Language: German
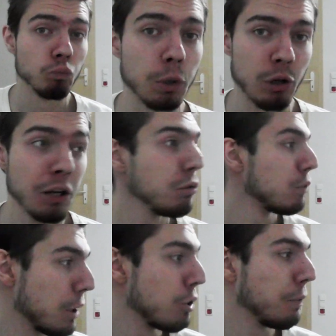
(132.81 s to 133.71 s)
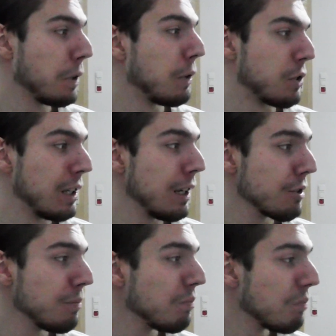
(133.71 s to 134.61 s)
Nicht schlecht, kann sich auf jeden Fall sehen
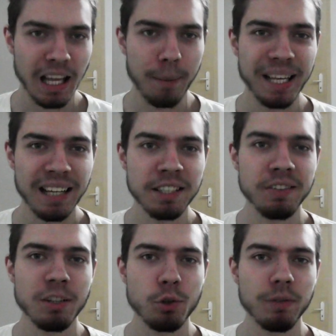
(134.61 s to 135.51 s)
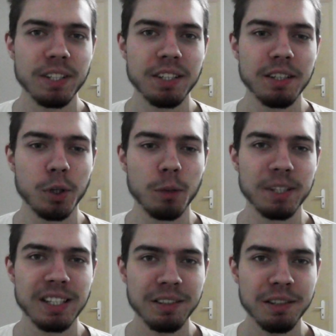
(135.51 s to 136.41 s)
lassen. Aber ja, das war's auch schon, was diese Woche
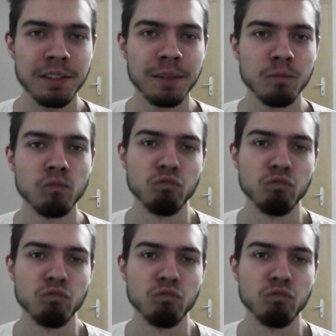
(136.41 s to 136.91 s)
passiert ist.